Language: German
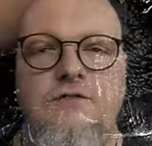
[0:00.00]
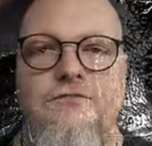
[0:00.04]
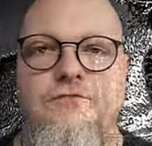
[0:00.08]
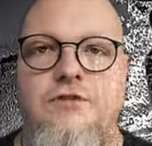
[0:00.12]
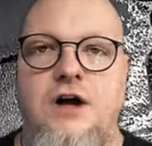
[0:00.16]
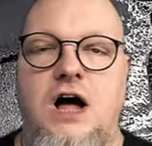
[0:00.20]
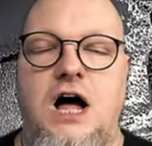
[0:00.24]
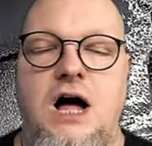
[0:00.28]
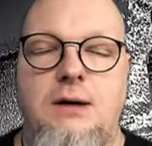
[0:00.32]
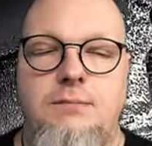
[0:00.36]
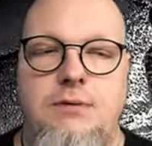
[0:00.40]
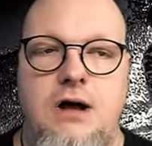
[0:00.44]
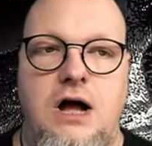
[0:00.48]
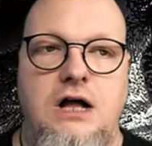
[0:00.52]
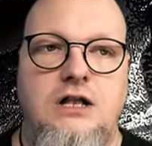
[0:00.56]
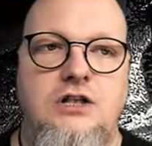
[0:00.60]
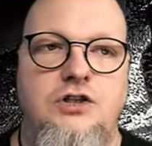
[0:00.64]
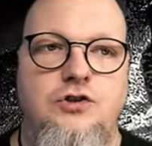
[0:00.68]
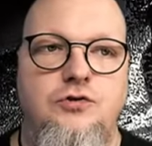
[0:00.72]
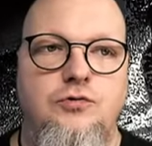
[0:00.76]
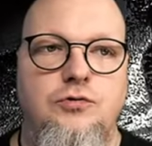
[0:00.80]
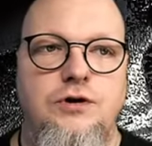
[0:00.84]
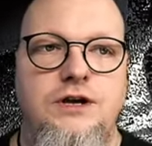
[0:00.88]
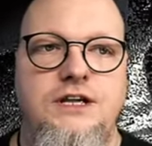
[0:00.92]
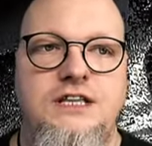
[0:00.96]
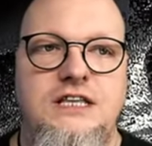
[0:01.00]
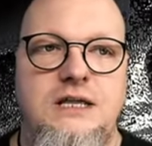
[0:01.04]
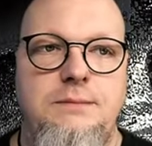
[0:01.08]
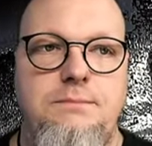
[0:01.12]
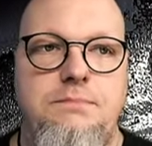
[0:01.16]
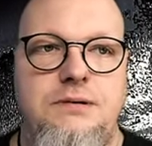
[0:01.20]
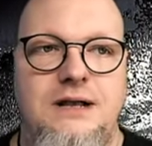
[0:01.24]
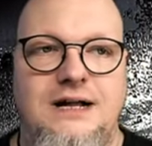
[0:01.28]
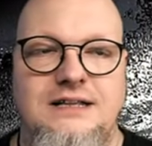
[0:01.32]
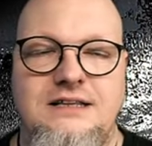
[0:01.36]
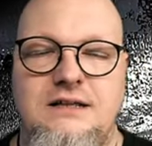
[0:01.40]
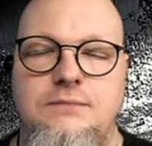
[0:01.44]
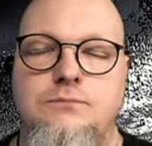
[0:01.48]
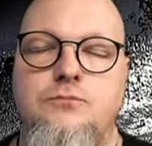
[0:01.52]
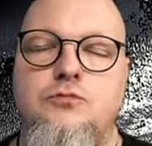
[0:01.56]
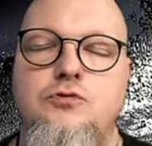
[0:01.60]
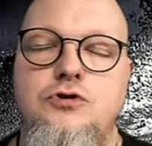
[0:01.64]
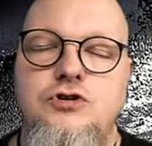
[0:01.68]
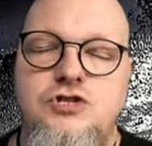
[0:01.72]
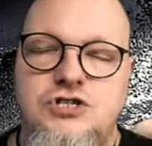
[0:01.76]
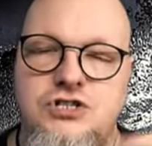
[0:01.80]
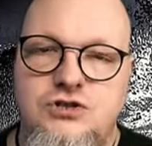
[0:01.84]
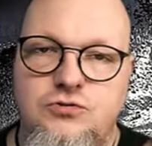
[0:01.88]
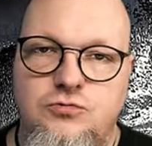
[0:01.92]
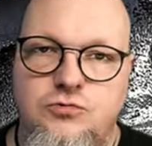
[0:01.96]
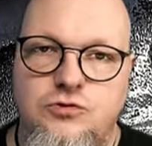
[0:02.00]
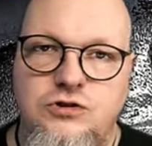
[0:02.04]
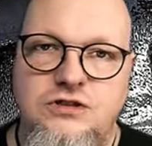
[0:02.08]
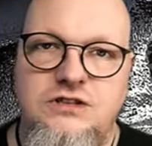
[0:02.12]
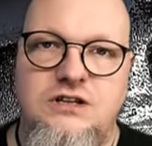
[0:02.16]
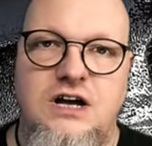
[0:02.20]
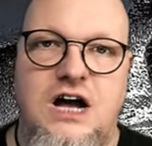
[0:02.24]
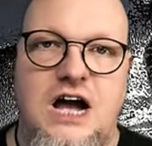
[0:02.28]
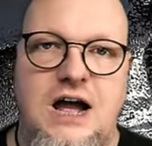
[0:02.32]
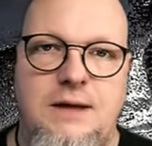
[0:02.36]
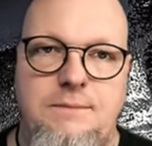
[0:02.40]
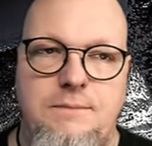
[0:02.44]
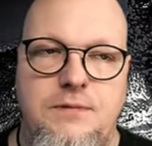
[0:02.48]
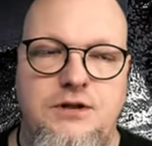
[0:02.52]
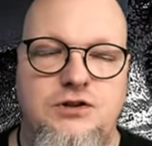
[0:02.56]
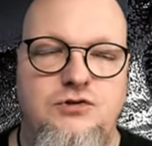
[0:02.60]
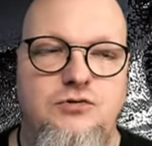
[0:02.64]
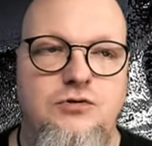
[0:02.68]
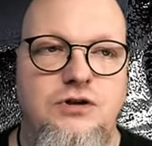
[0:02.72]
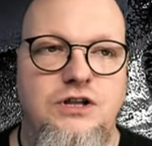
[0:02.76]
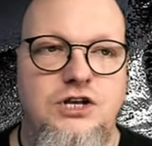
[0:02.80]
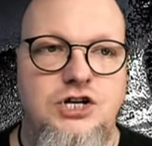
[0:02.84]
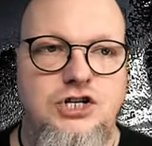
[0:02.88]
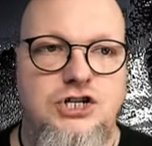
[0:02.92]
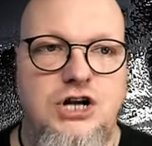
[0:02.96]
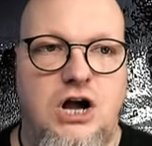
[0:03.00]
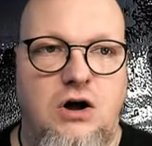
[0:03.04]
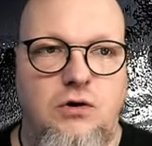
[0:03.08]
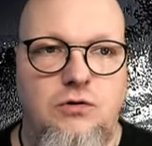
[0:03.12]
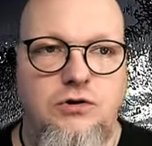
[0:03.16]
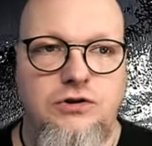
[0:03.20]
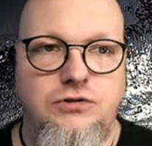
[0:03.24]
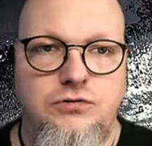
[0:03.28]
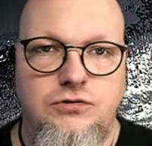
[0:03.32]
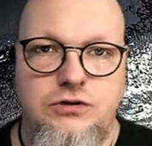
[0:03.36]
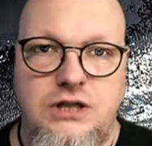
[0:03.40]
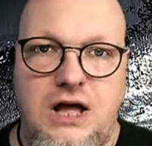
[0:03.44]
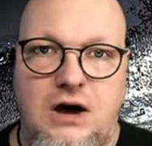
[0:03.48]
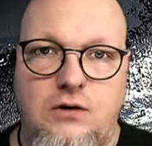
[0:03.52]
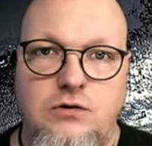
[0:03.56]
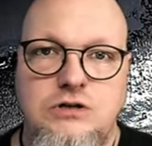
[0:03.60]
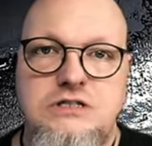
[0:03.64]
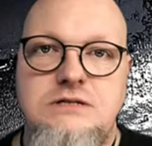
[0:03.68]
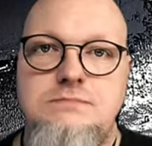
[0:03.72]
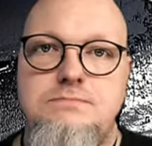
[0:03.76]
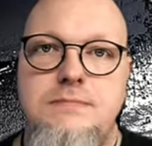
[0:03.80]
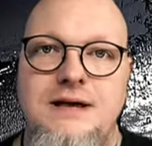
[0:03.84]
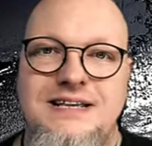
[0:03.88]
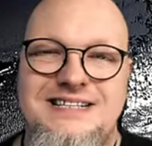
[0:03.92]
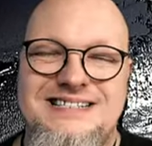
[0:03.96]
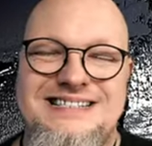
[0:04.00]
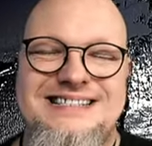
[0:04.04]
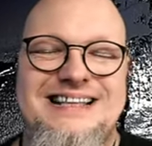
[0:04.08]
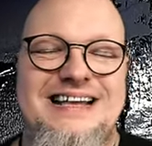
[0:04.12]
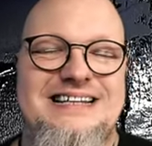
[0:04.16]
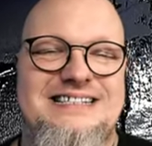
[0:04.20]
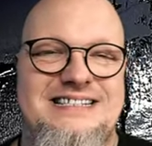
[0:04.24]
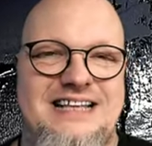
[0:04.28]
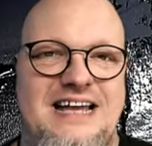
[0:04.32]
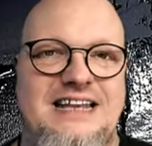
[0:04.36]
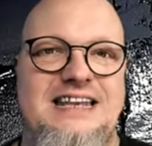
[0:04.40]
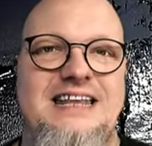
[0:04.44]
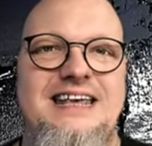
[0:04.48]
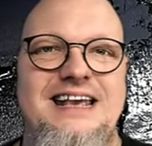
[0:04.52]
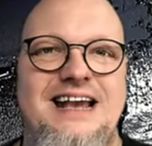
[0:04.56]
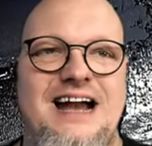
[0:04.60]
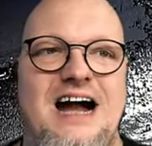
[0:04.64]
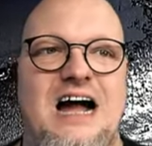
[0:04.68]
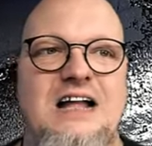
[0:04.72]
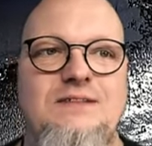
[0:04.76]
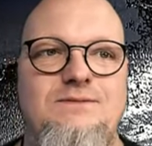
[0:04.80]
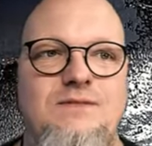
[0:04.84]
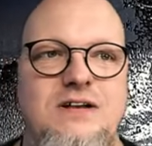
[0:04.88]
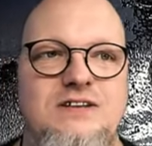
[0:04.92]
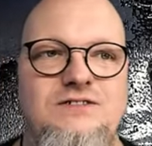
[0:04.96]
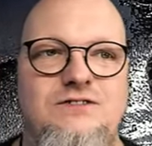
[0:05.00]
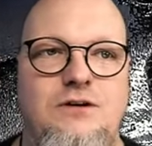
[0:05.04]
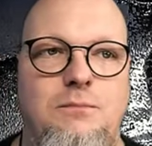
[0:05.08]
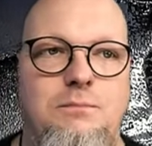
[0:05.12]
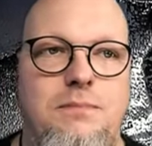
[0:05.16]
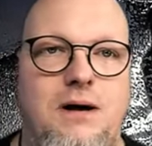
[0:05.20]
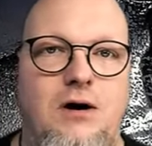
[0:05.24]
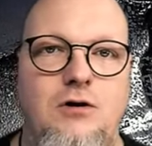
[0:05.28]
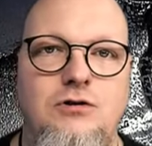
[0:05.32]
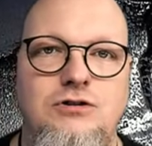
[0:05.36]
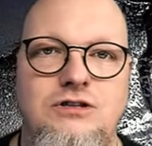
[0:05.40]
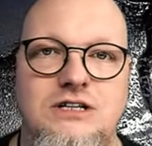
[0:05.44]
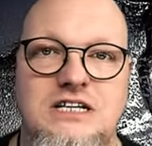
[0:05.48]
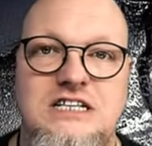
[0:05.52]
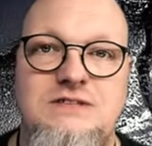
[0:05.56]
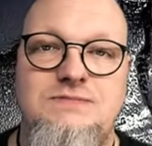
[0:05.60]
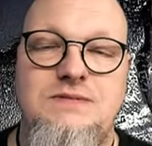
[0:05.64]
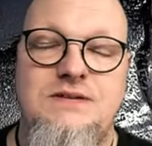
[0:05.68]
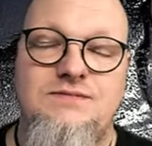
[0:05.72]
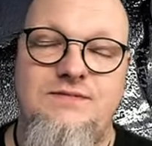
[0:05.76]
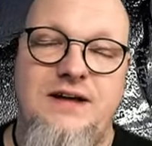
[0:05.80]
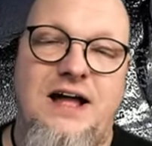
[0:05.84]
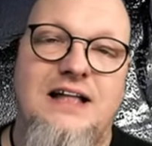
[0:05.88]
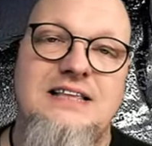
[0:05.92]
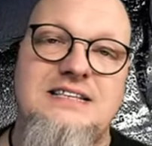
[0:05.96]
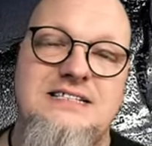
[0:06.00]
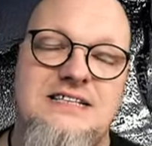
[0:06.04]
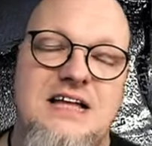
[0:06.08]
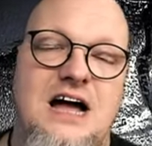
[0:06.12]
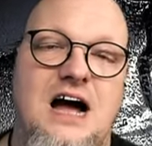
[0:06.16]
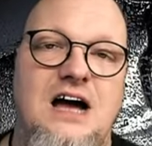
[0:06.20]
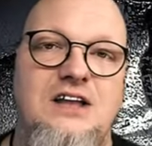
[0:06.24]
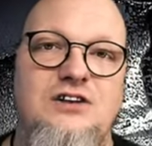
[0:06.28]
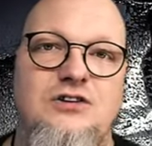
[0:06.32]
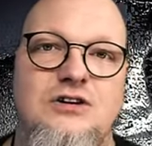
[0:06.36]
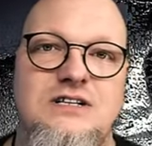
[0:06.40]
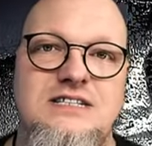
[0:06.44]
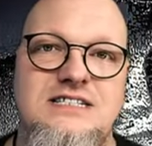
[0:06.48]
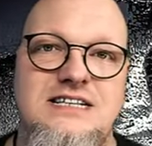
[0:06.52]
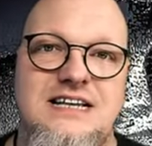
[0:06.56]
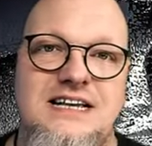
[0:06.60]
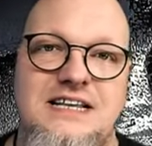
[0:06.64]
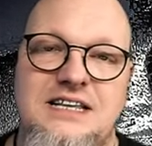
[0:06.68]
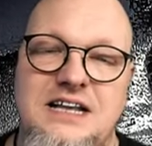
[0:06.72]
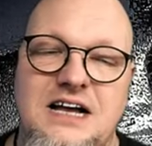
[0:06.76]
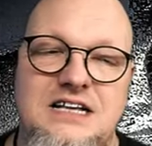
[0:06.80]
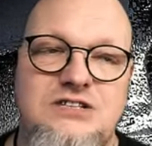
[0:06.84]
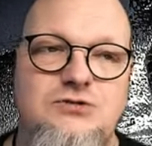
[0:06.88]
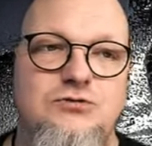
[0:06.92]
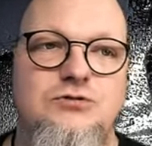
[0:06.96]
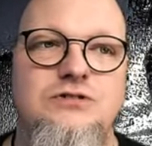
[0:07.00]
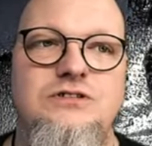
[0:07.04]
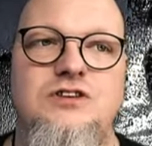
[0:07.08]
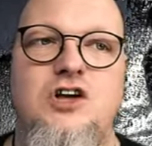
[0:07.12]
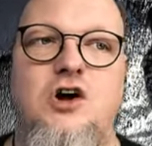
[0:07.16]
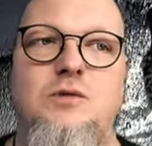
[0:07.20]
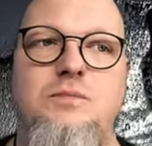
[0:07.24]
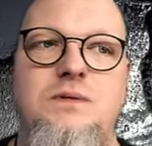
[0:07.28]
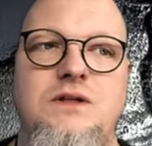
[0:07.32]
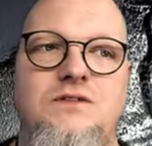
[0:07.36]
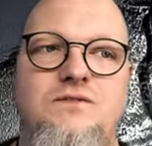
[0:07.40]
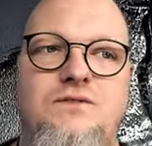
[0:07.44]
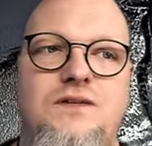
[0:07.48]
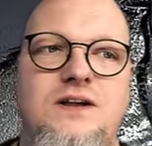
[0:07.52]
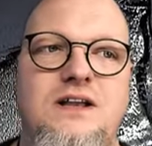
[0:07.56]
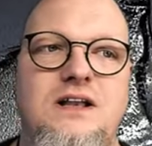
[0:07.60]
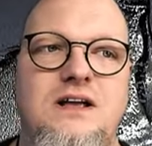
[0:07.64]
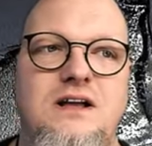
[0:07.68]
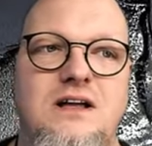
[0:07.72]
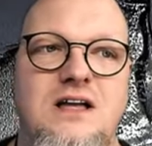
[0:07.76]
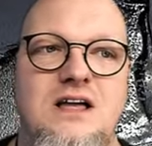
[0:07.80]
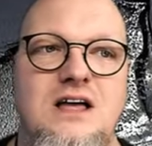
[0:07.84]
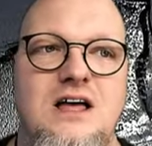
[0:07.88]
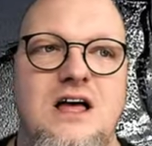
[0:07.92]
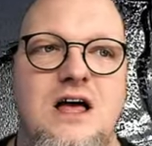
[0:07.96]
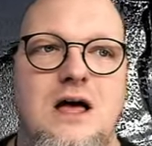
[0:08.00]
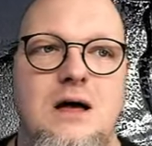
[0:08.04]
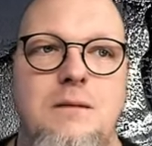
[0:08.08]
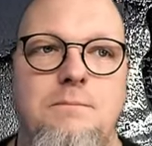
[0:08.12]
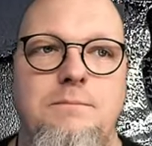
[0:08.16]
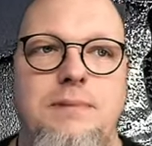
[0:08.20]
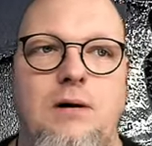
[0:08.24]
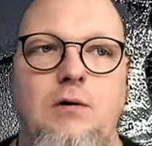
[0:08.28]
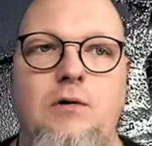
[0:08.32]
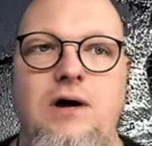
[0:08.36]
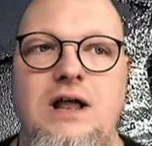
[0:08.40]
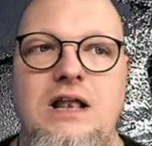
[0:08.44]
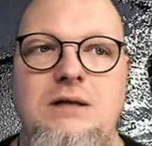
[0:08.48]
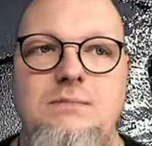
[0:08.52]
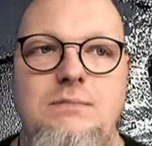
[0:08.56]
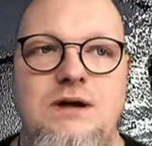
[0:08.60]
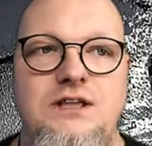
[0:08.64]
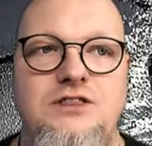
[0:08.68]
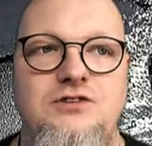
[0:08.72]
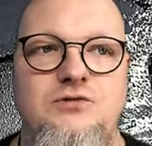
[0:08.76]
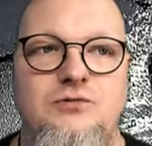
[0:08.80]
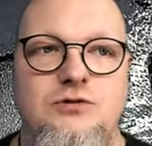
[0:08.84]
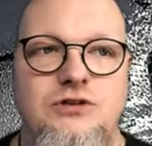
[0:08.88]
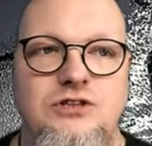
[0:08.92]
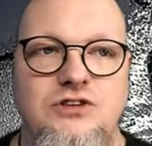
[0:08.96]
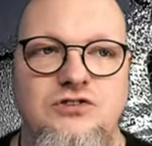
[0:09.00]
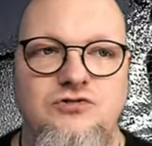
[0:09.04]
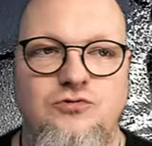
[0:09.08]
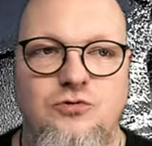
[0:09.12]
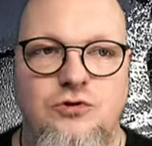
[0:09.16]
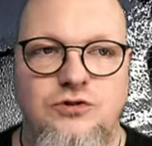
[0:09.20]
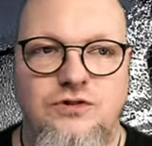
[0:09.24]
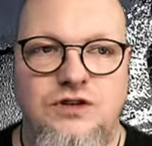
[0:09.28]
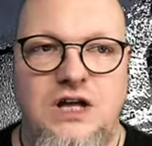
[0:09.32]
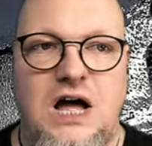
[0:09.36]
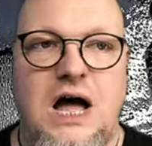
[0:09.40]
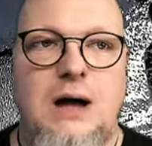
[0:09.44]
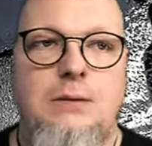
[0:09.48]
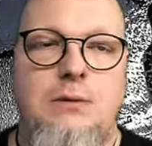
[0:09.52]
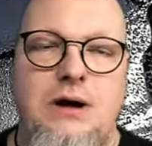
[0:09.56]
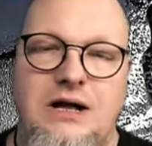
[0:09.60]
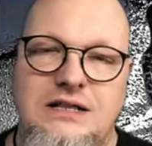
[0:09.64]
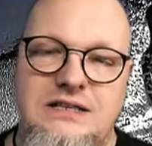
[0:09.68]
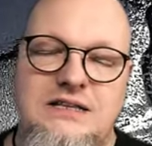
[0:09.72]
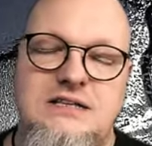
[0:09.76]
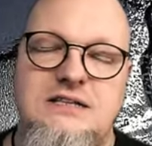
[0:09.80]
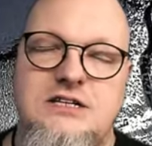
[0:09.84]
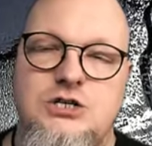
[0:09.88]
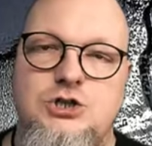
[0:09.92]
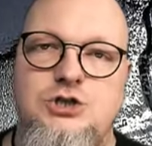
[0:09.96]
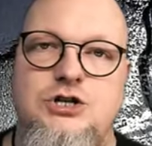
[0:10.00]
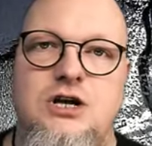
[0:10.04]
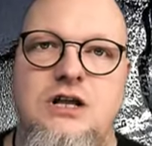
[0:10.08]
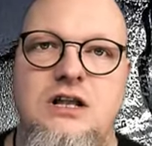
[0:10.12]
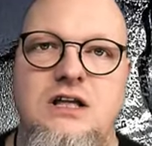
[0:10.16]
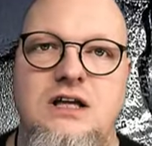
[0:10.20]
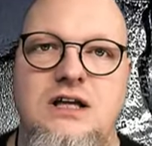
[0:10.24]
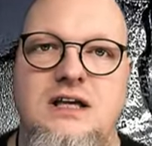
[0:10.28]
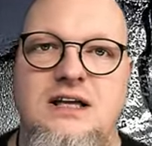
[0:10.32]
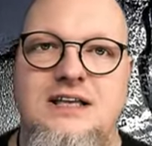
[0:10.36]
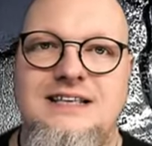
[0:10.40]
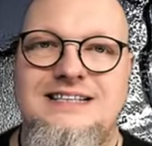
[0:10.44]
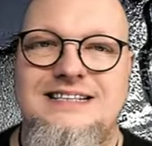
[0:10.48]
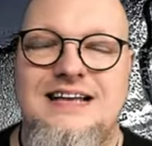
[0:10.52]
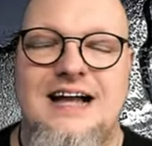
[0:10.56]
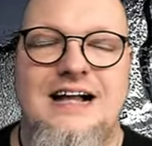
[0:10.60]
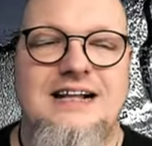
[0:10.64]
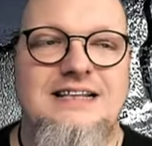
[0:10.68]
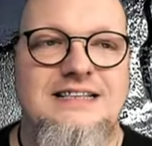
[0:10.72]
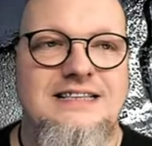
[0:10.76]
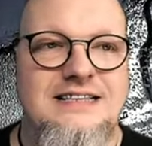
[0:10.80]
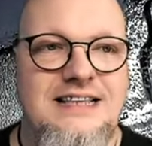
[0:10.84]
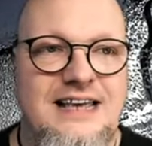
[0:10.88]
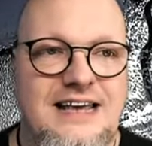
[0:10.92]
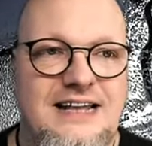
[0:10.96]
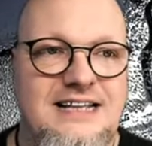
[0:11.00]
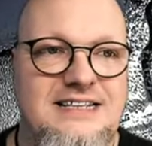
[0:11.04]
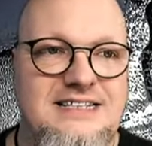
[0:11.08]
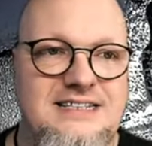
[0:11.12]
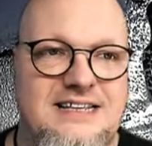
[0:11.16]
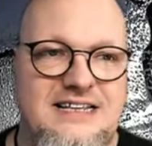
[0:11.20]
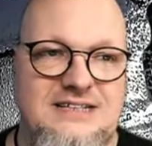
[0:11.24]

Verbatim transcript: Fahrbahn, durch die Platte, musste unterhalb natürlich schauen und ausmessen, dass da nicht gerade was verbaut ist. Wir werden es nachher noch sehen, da ist unglaublich viele Bauelemente unten drunter, aber an dieser Stelle ist halt nichts.